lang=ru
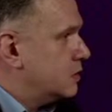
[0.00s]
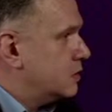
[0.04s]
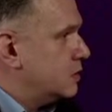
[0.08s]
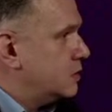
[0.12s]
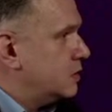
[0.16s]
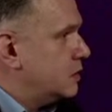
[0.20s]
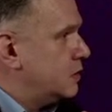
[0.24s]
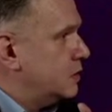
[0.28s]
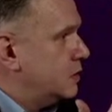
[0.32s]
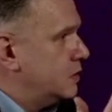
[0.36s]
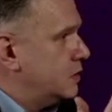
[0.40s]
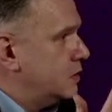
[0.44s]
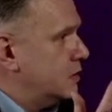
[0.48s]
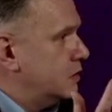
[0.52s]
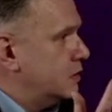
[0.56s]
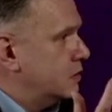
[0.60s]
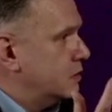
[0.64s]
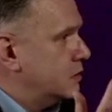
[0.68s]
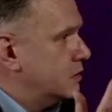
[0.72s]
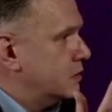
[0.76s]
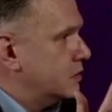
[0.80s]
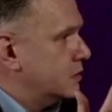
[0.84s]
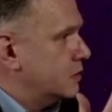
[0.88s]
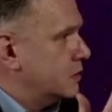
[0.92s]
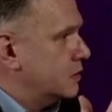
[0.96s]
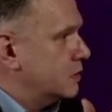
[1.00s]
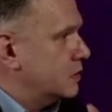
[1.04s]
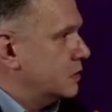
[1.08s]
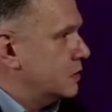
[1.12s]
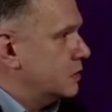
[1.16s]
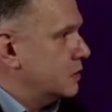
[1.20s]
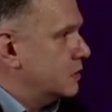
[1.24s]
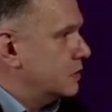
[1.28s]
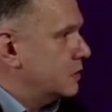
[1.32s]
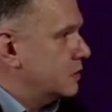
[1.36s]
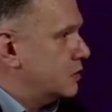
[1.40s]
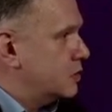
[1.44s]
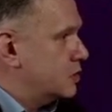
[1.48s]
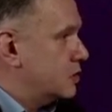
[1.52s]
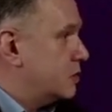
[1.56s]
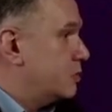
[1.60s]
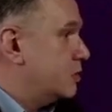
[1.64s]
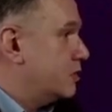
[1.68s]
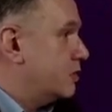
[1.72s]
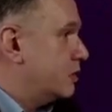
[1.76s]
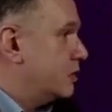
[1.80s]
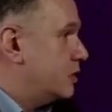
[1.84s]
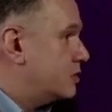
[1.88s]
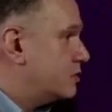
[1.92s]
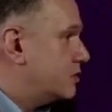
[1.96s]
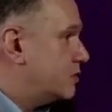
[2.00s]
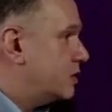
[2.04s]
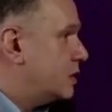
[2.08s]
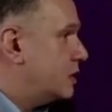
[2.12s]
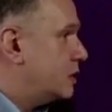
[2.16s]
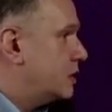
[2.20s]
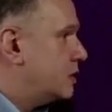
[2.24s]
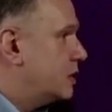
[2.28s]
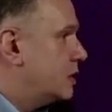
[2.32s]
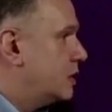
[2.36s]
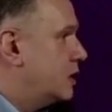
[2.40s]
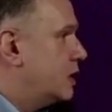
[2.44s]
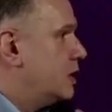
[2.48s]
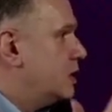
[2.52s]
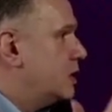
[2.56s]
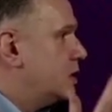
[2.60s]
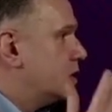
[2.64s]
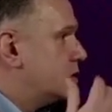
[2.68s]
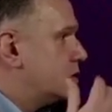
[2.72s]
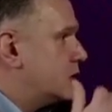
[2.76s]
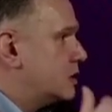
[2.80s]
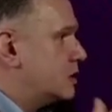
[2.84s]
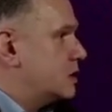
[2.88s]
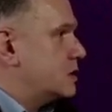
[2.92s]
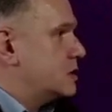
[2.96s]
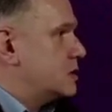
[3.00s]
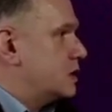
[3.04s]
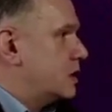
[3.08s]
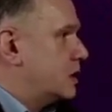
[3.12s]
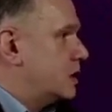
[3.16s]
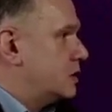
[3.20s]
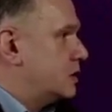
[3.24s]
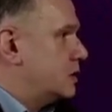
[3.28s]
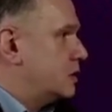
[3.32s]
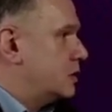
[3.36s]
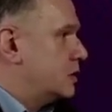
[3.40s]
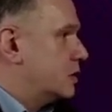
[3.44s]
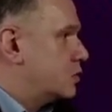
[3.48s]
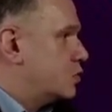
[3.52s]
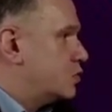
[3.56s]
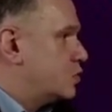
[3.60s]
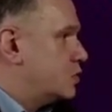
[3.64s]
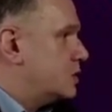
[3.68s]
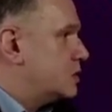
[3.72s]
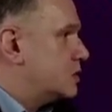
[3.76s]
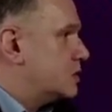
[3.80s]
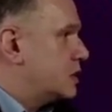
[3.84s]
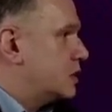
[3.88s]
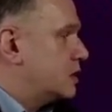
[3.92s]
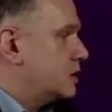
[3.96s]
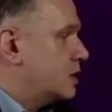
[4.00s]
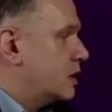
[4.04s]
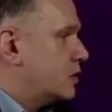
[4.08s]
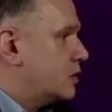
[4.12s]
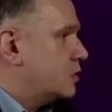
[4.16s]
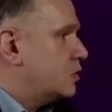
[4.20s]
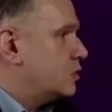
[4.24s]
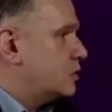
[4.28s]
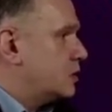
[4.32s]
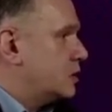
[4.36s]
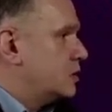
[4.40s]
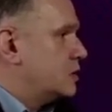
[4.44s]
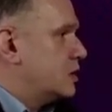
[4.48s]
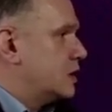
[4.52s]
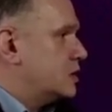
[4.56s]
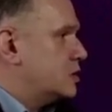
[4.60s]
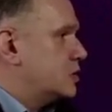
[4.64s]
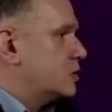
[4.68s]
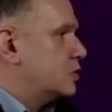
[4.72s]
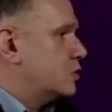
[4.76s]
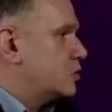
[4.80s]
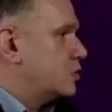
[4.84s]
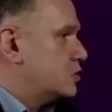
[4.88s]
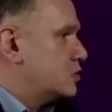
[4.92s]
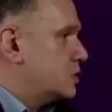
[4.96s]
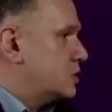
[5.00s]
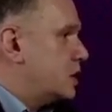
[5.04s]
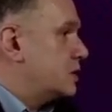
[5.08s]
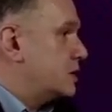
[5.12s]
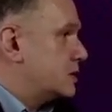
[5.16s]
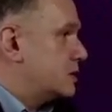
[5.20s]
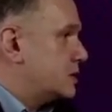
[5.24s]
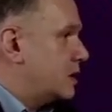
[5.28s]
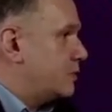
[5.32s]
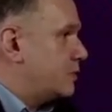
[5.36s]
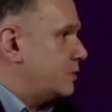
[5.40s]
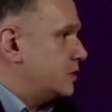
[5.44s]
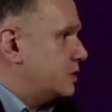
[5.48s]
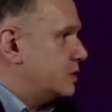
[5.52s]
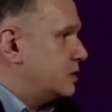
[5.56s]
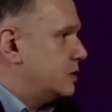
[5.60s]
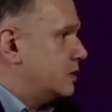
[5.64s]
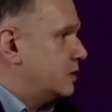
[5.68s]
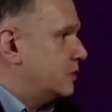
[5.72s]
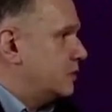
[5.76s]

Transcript: и э, режим Иванишвили, с этой стороны это грузинский народ и наши друзья на Западе.